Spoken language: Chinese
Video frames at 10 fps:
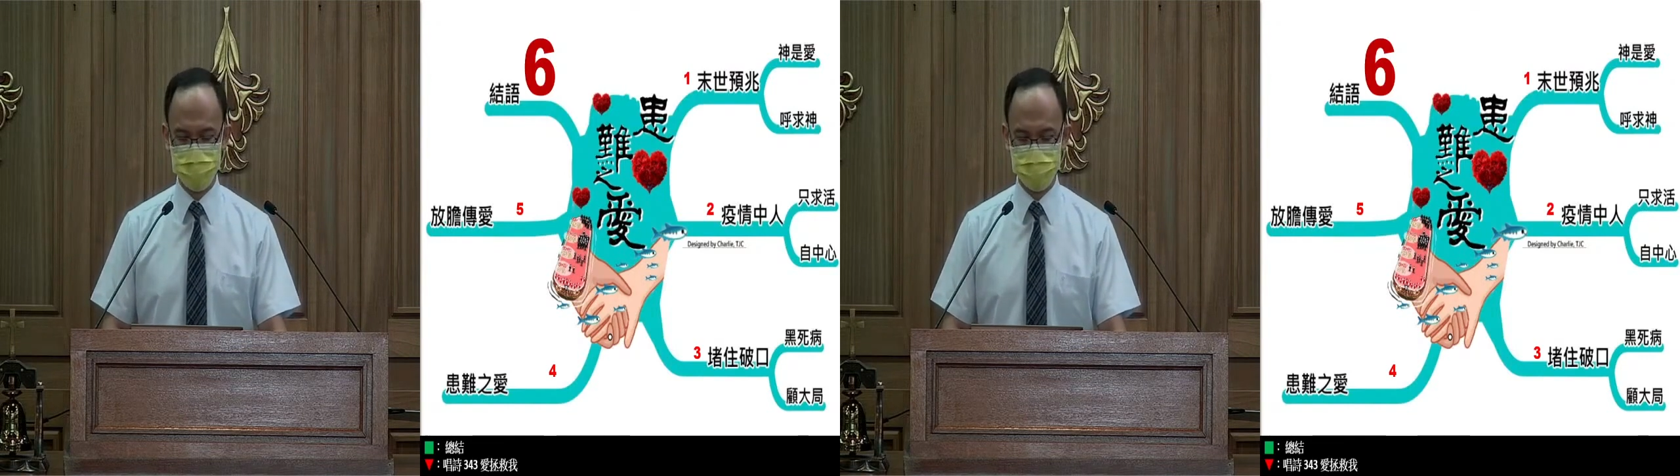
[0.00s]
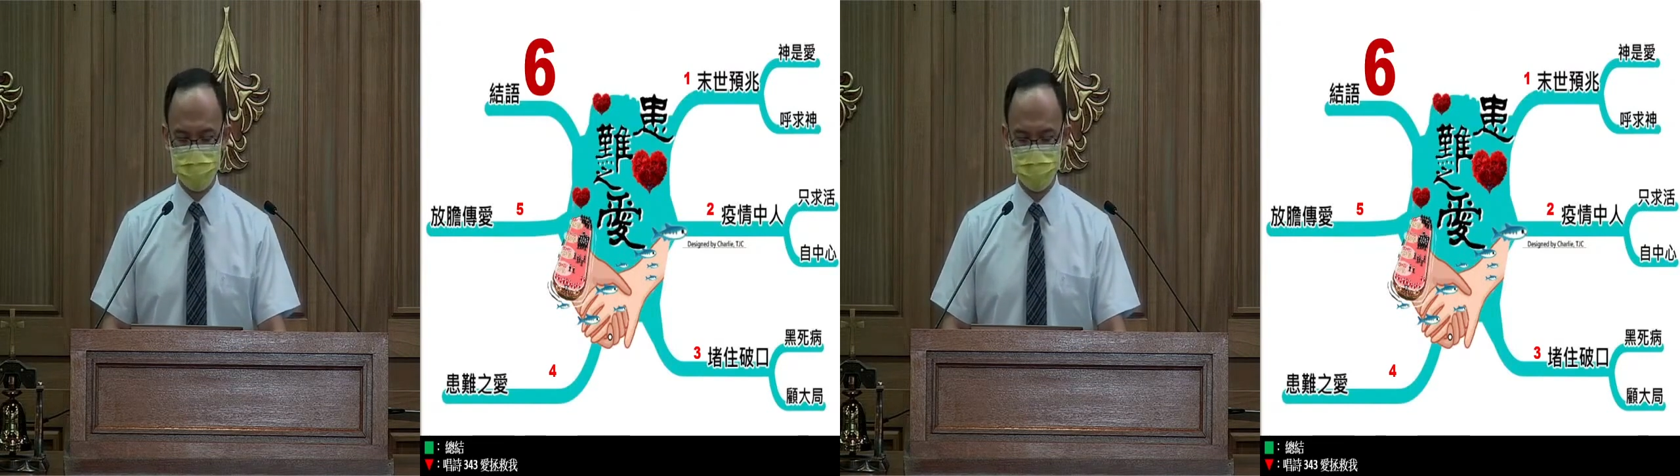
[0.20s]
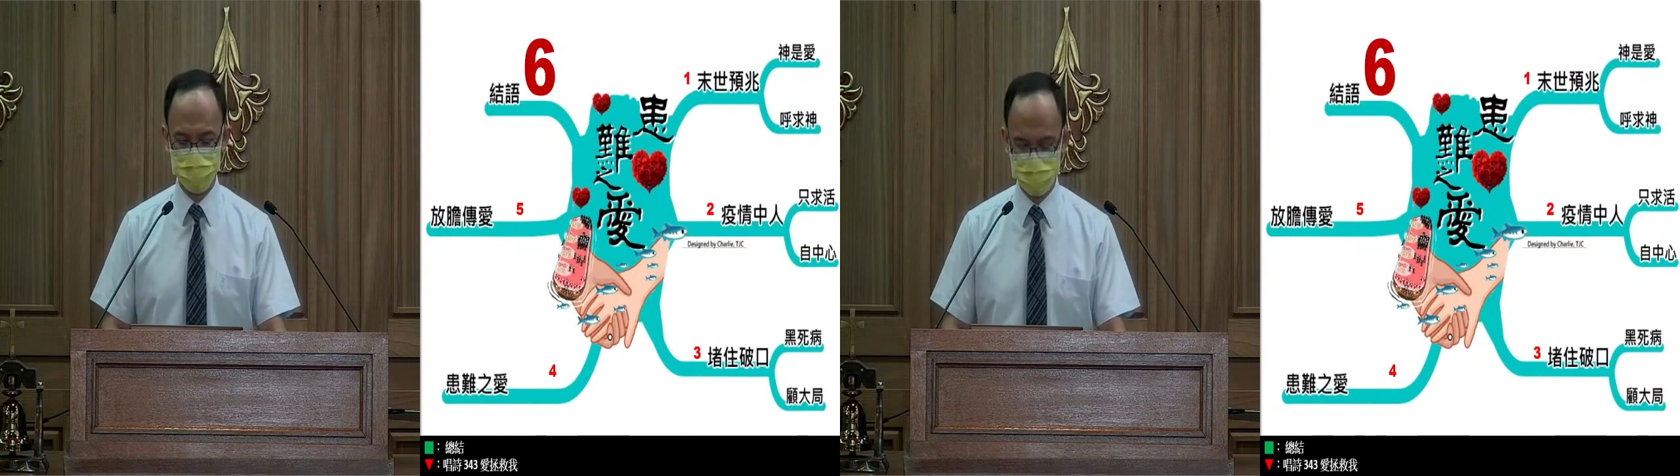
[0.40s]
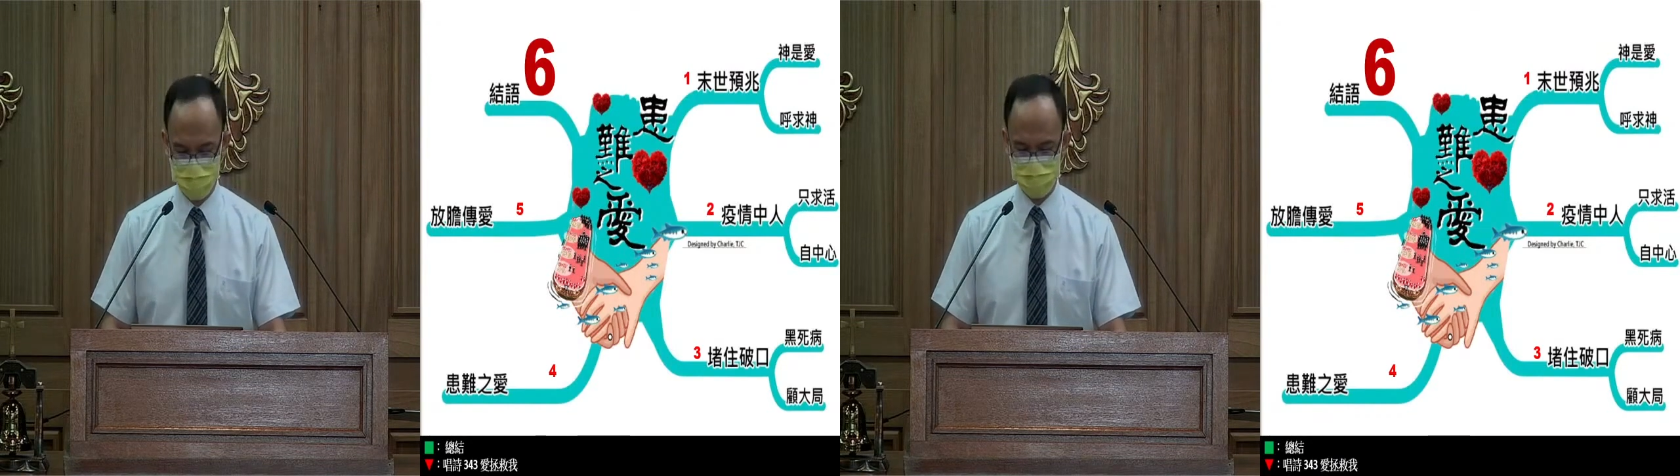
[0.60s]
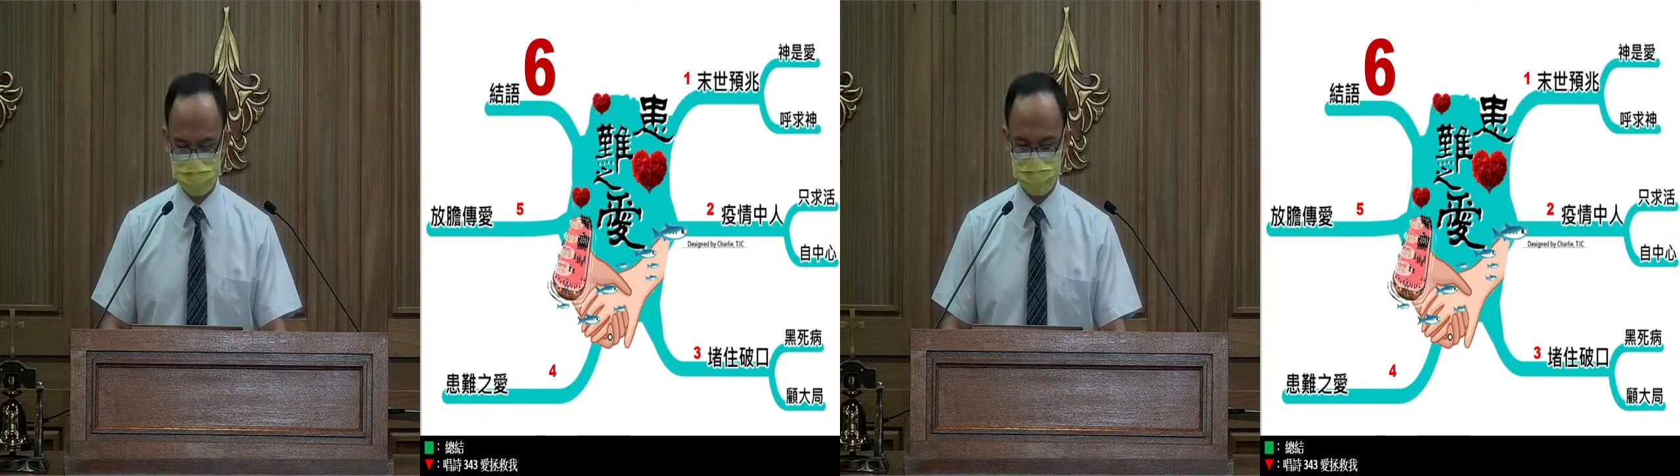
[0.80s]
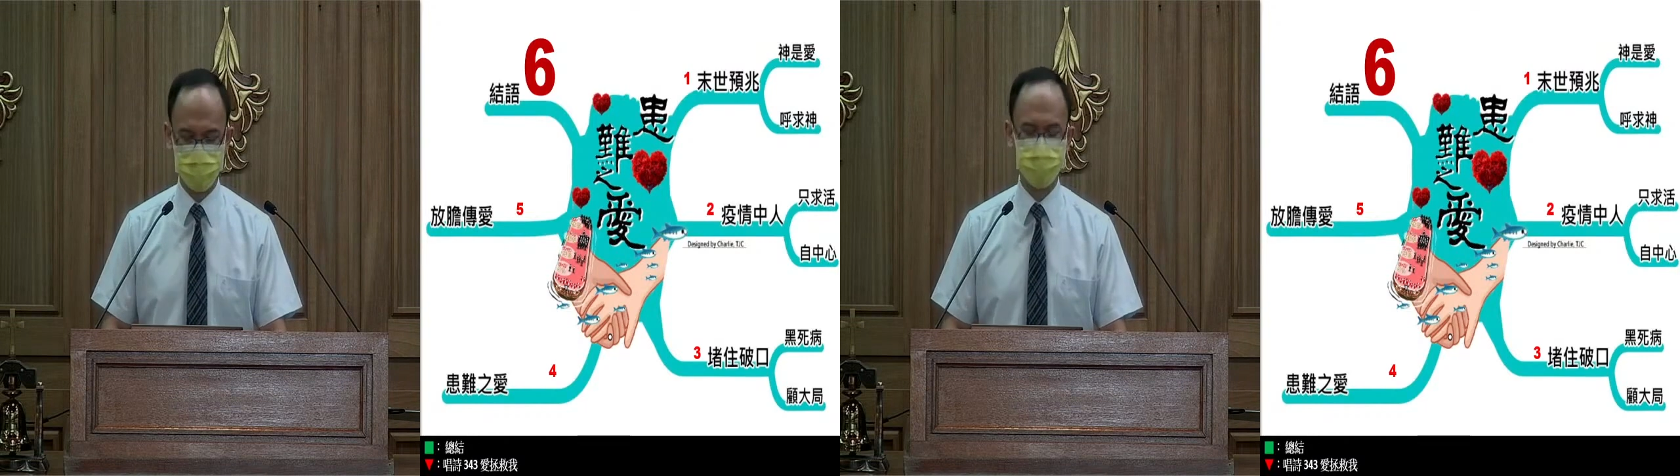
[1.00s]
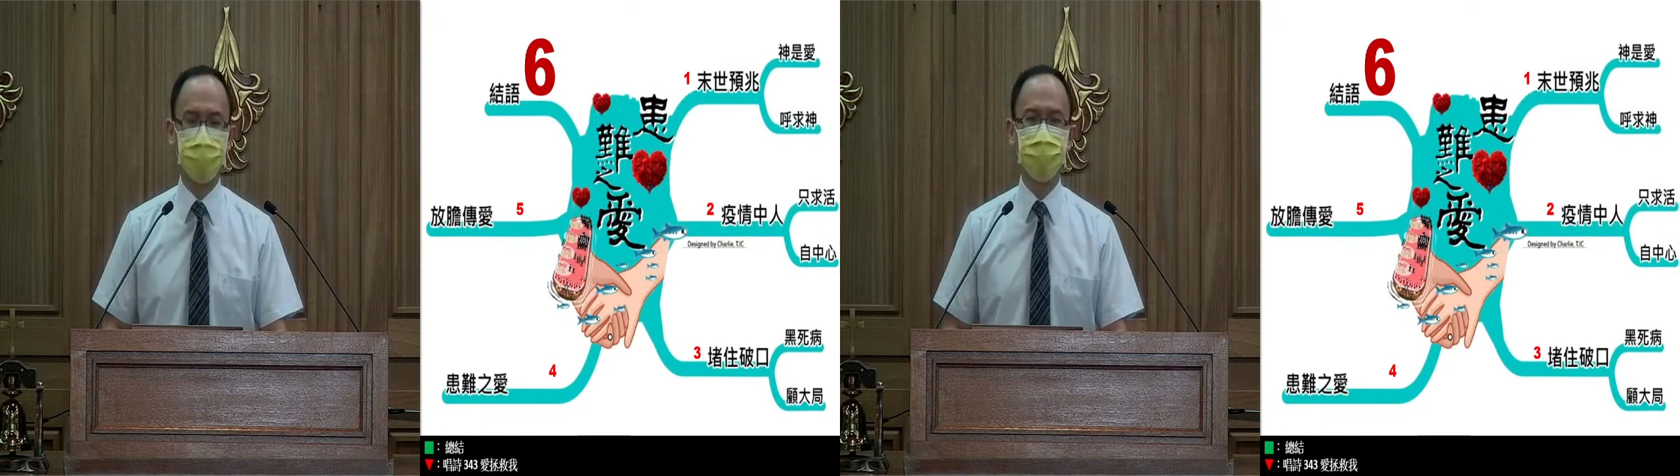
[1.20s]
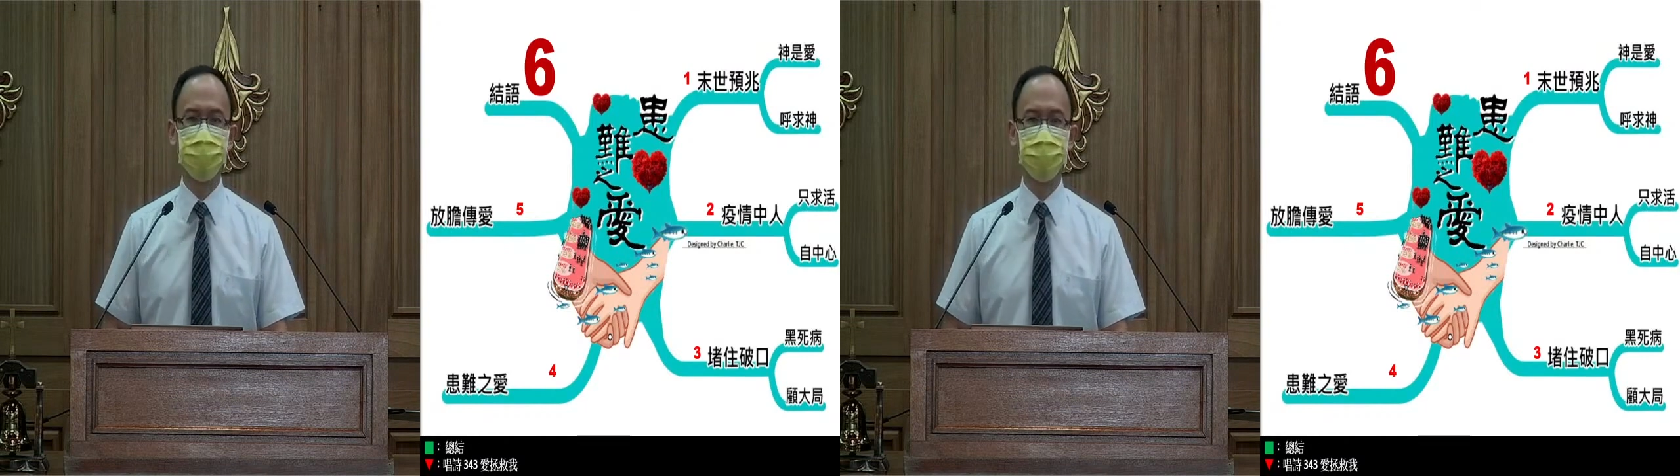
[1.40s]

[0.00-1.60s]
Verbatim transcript: 醒：末世要到了。